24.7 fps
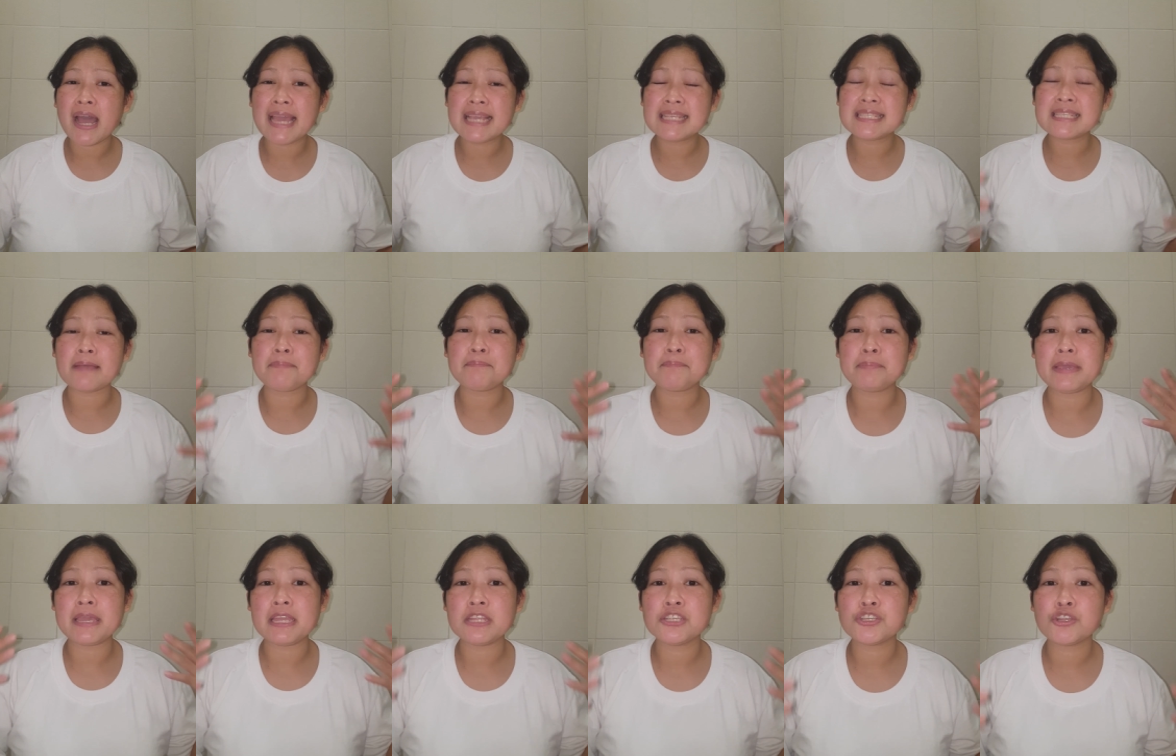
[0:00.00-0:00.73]
ay sa
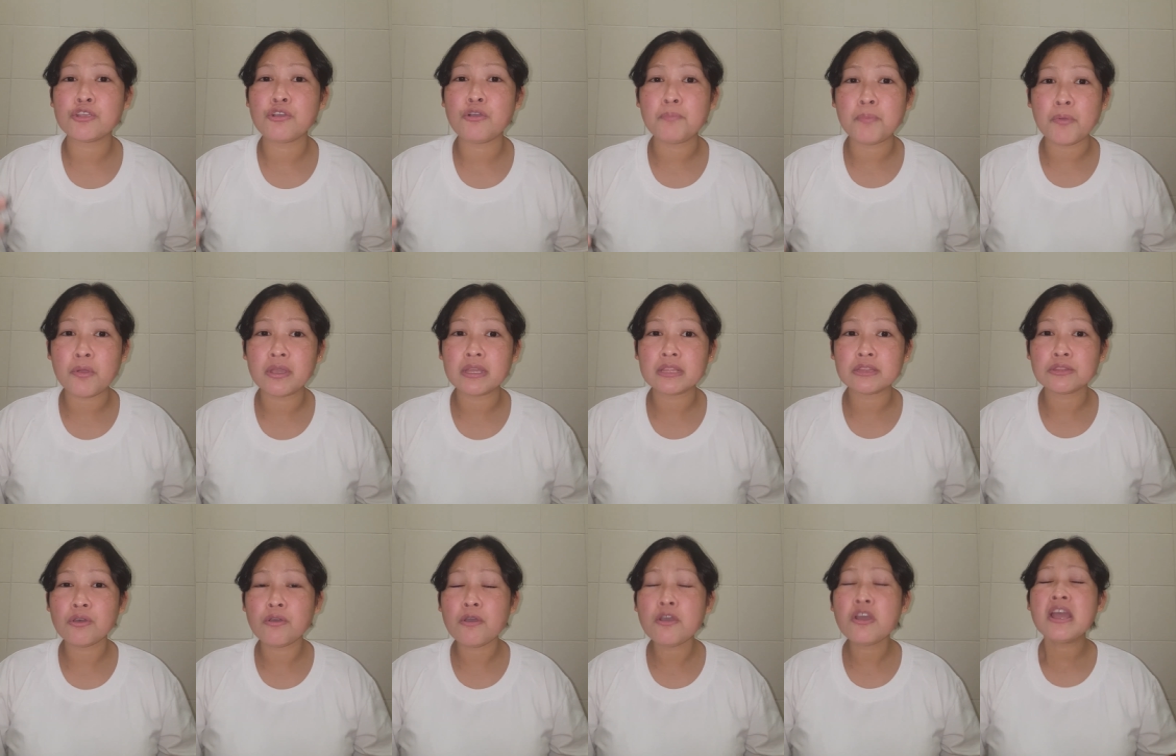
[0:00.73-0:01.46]
page ko po
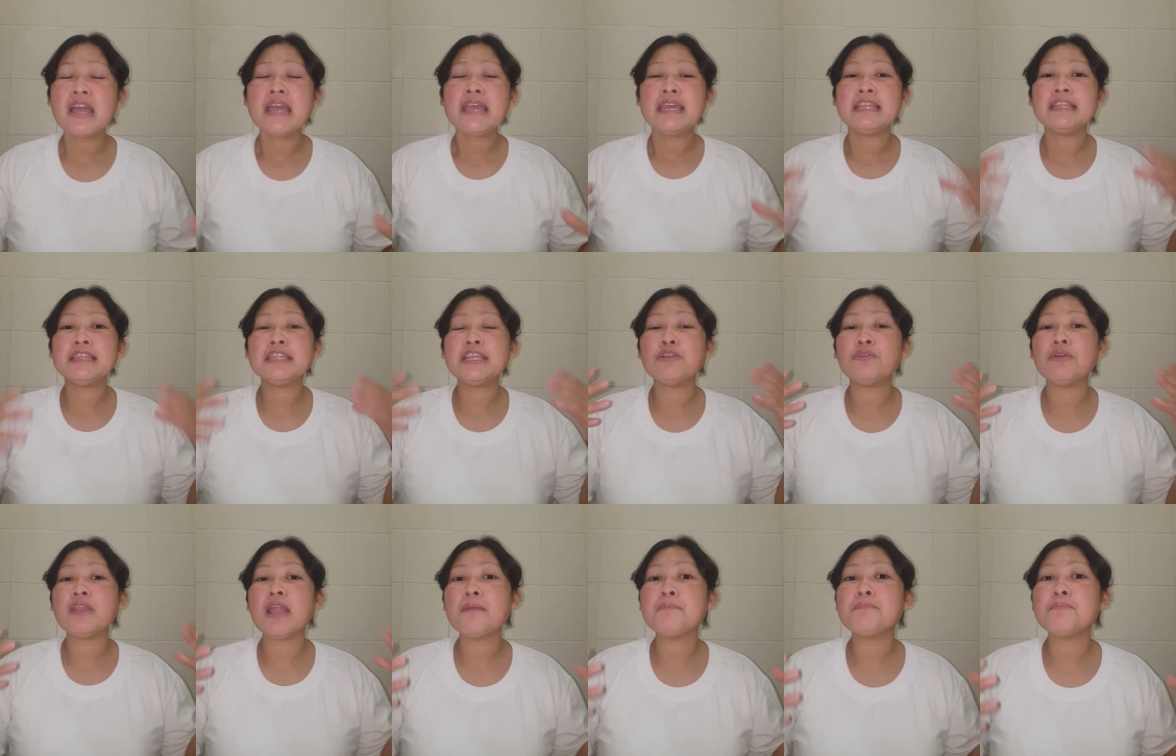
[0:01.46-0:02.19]
ito, hindi
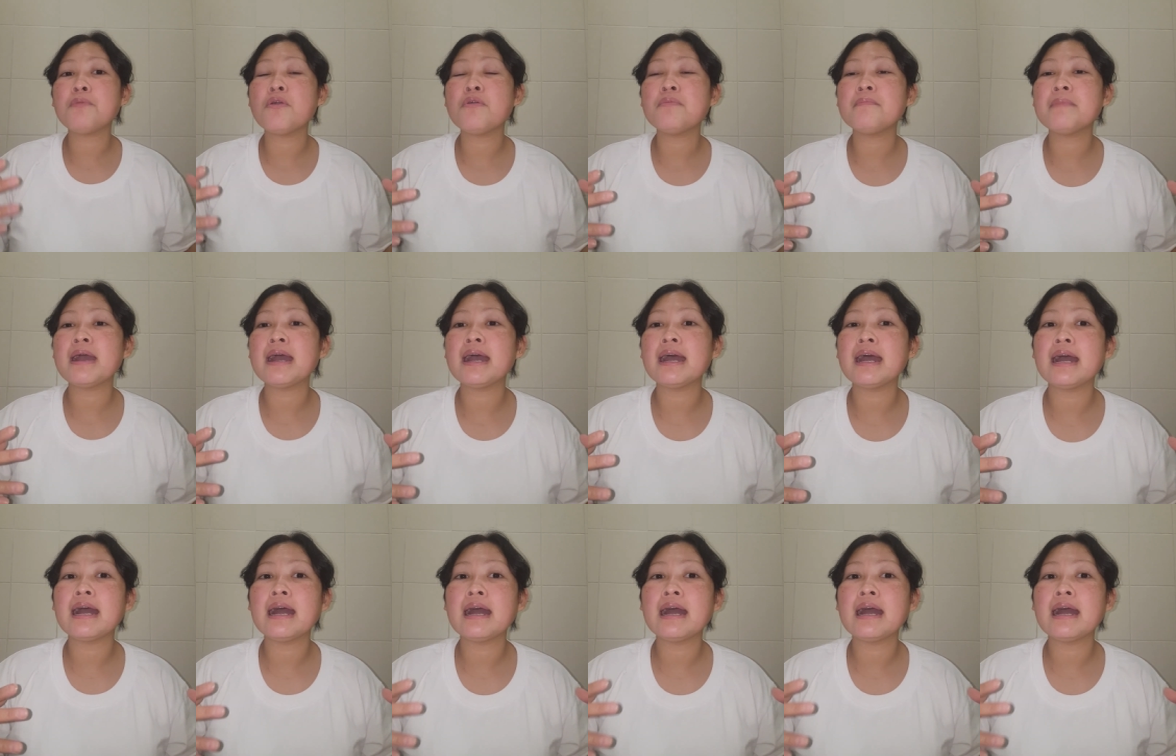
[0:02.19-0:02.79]
ko lang po ma...